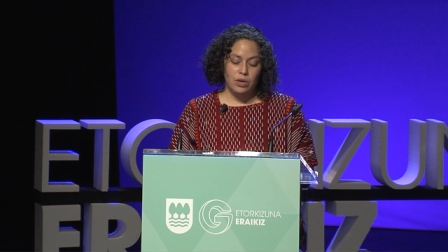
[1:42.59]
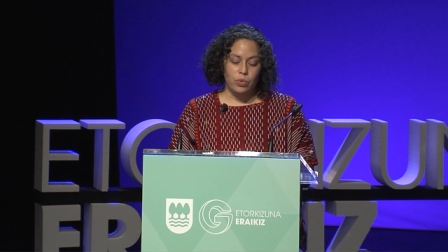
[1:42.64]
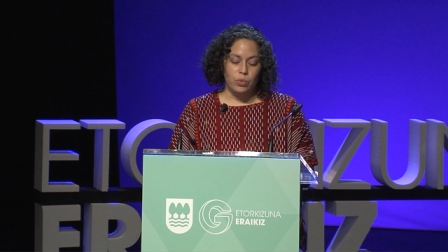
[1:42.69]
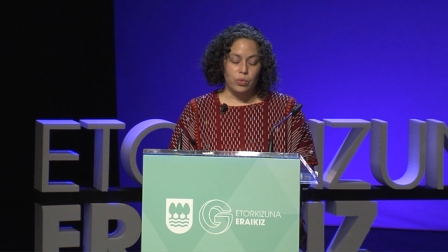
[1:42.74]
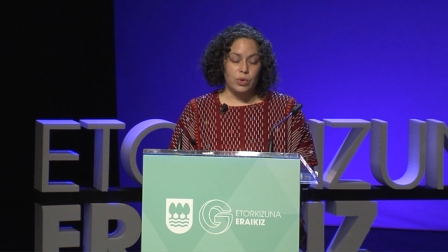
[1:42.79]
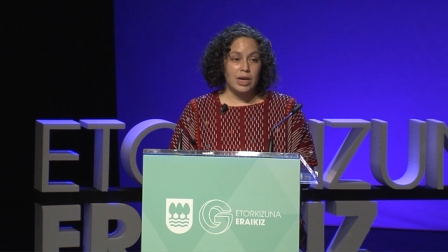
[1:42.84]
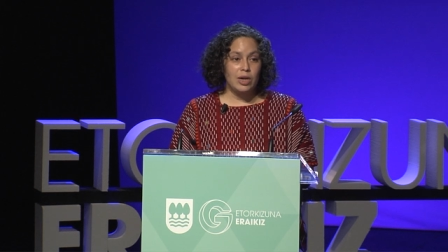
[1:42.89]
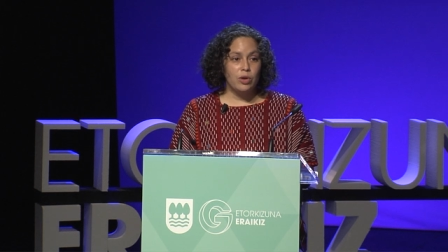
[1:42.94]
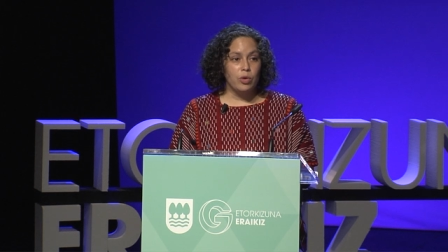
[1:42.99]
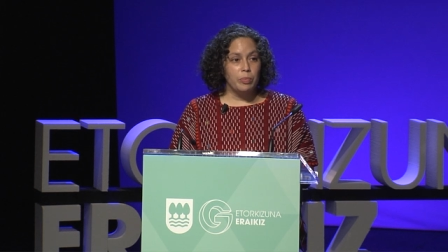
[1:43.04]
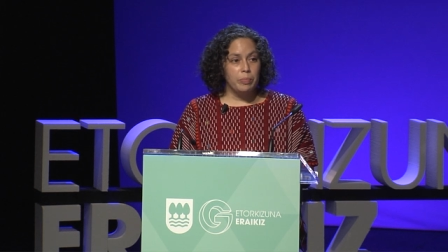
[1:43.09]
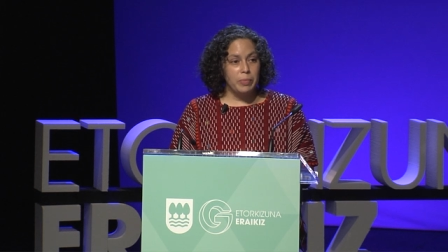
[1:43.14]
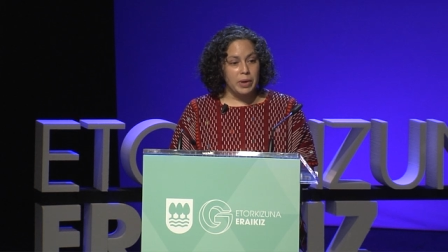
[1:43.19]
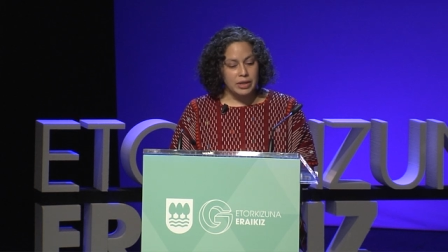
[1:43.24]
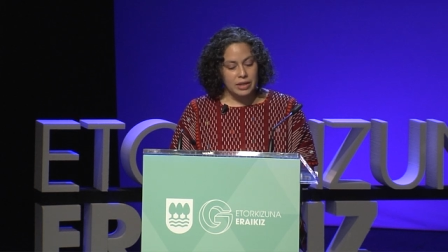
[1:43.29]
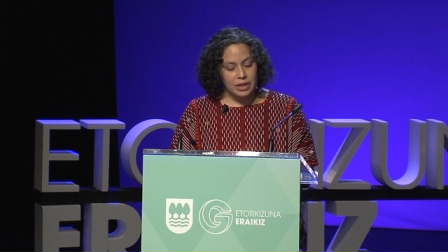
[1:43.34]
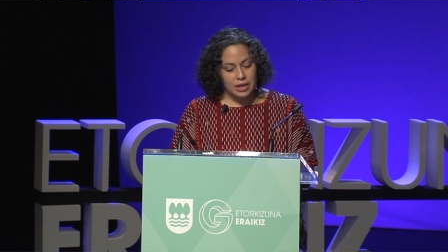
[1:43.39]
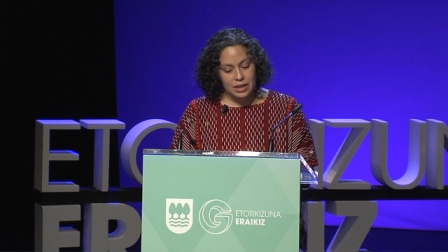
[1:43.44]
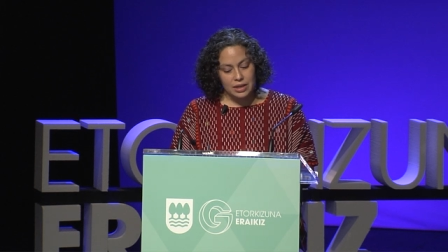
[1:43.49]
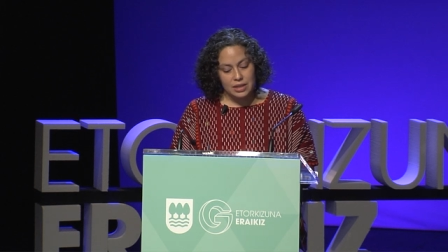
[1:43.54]
una
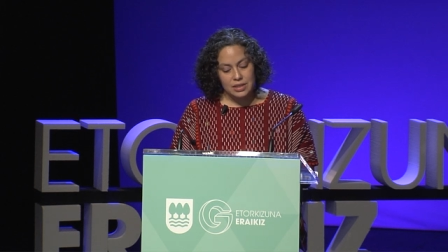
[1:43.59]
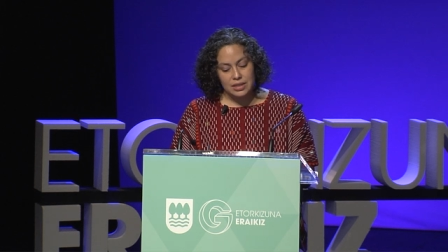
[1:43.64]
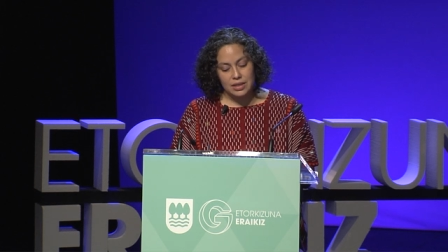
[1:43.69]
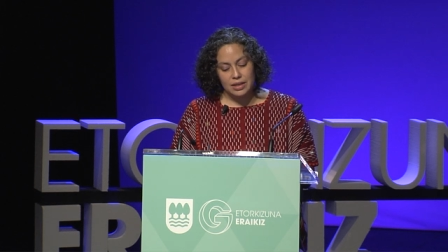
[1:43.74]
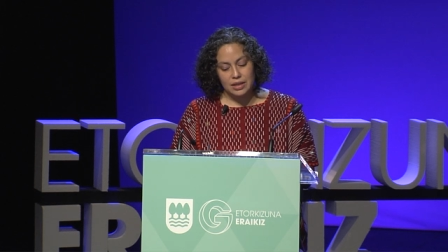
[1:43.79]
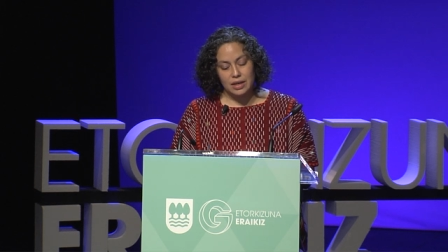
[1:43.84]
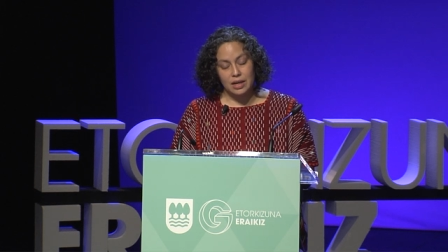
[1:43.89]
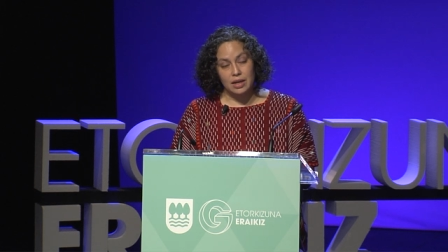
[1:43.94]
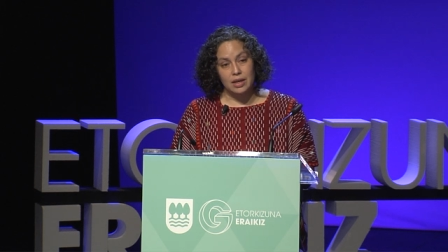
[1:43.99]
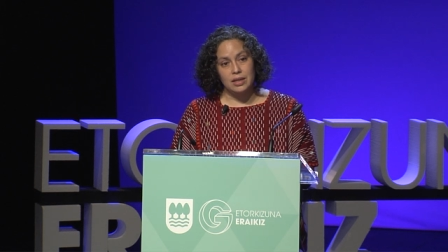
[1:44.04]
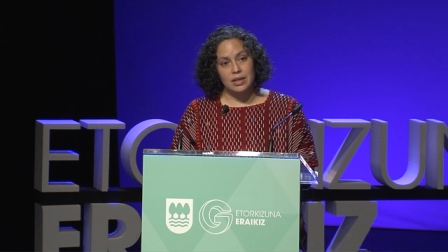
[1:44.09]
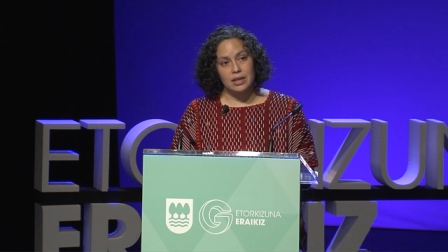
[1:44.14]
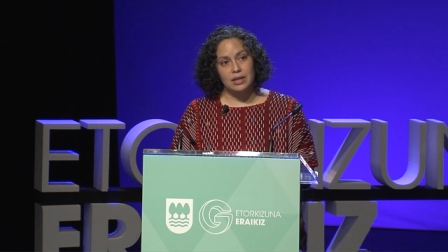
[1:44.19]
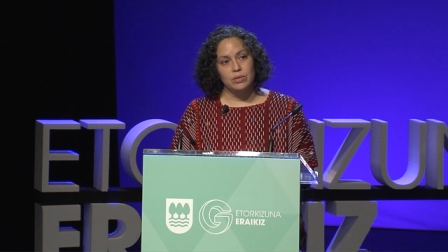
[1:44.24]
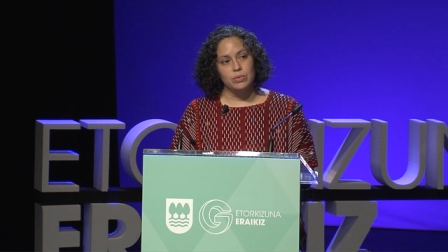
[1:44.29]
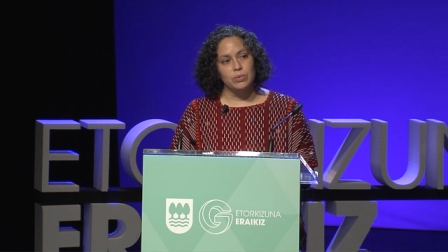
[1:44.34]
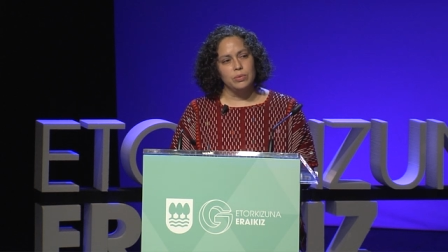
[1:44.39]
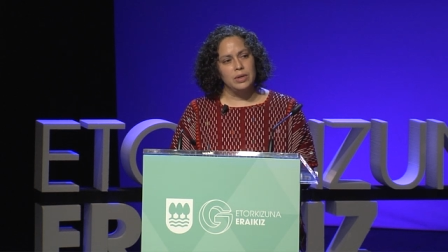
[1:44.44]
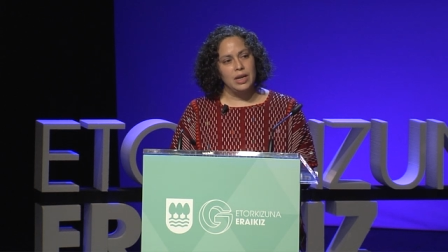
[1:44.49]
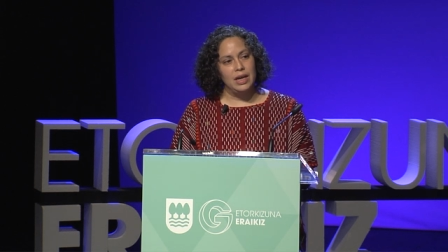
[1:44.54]
compañera
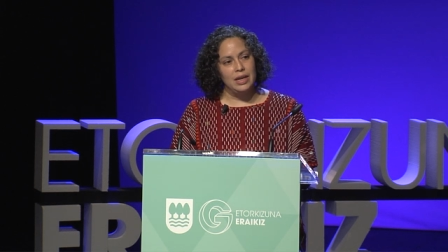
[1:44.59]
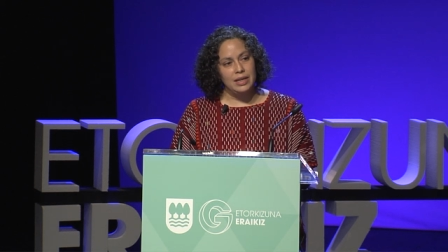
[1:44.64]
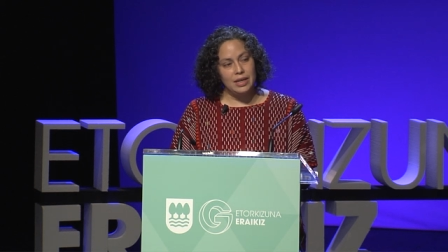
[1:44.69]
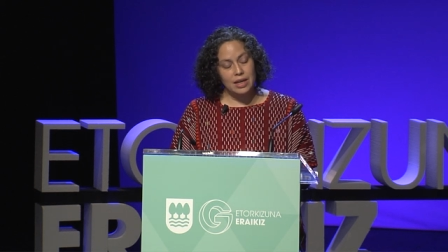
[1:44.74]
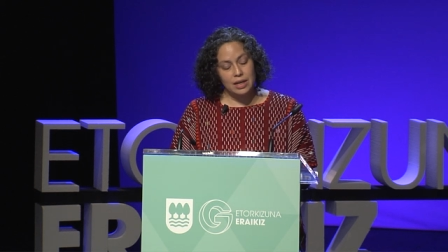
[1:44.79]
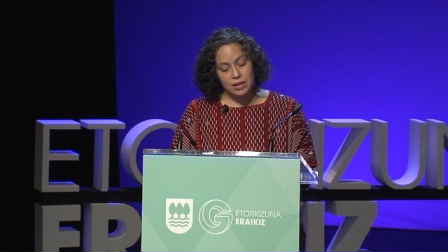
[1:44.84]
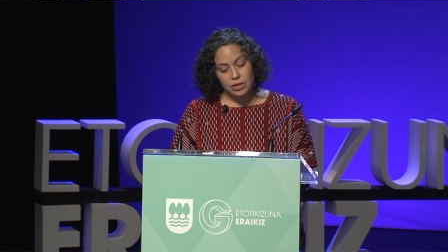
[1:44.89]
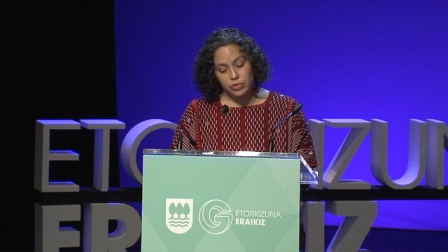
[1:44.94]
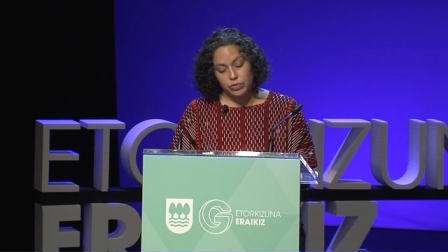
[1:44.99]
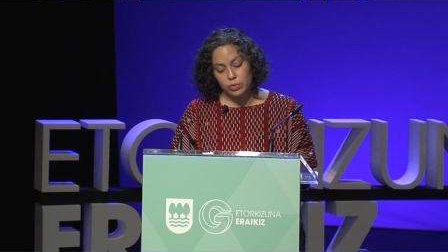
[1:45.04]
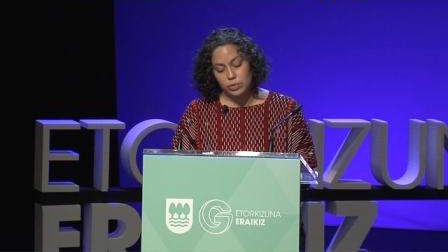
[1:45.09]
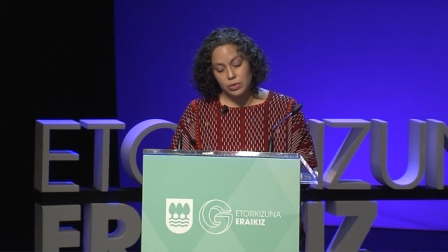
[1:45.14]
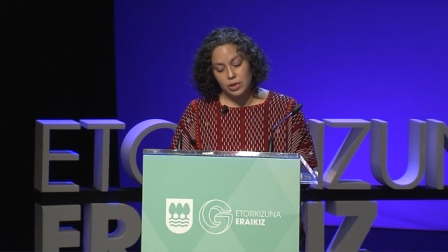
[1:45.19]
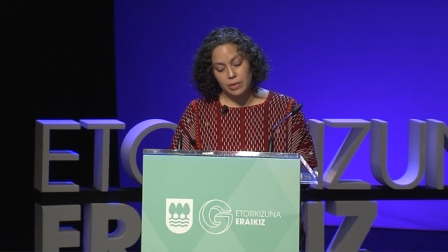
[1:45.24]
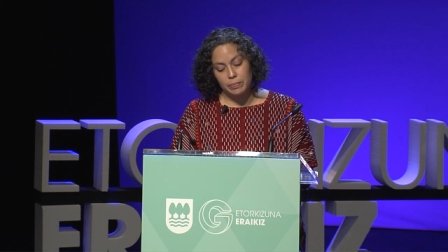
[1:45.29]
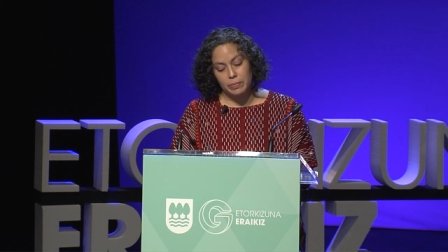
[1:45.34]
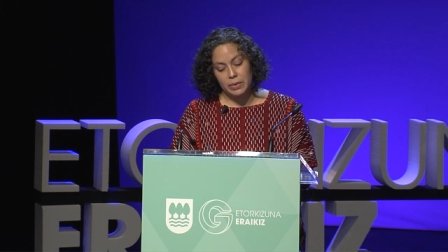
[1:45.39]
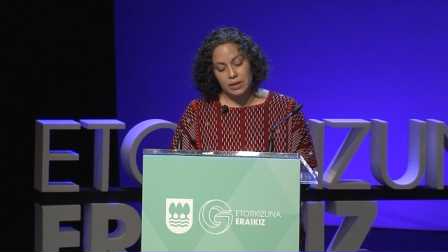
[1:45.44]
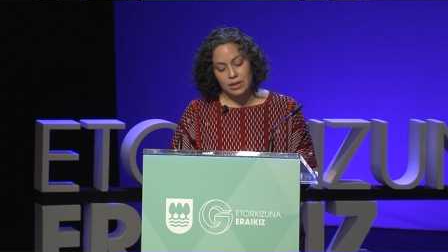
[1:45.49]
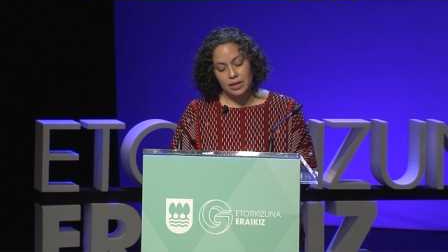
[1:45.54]
cercana, una aliada
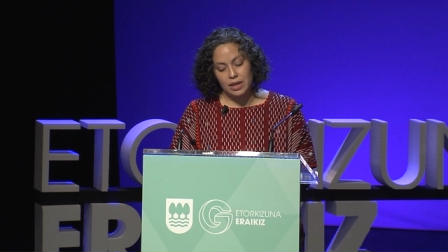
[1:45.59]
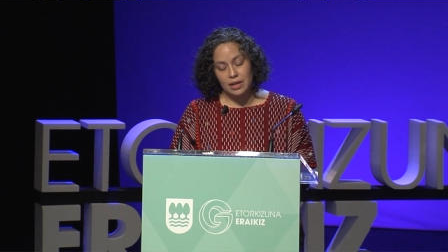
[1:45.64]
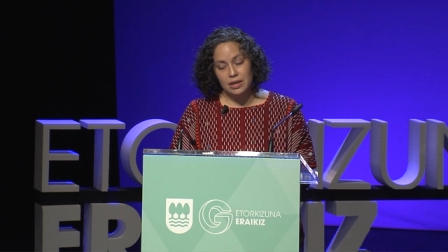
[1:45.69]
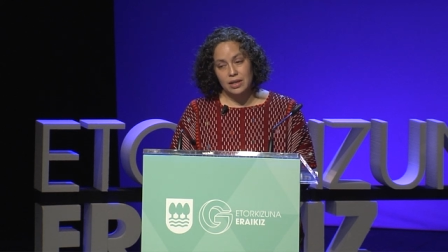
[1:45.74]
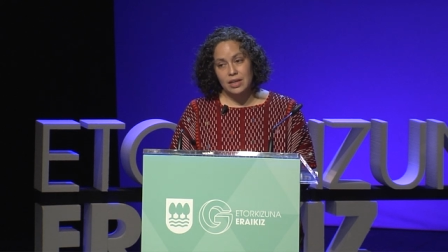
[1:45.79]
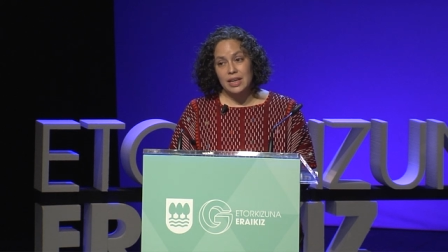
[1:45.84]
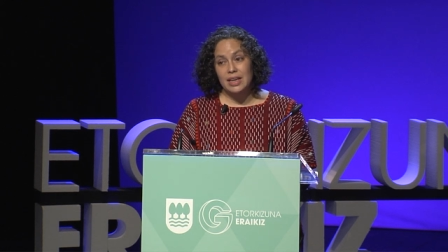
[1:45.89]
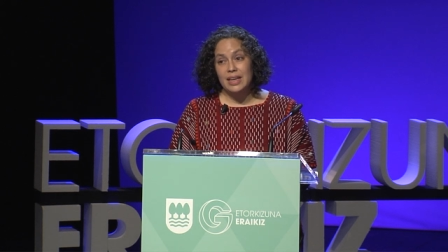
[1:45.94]
fundamental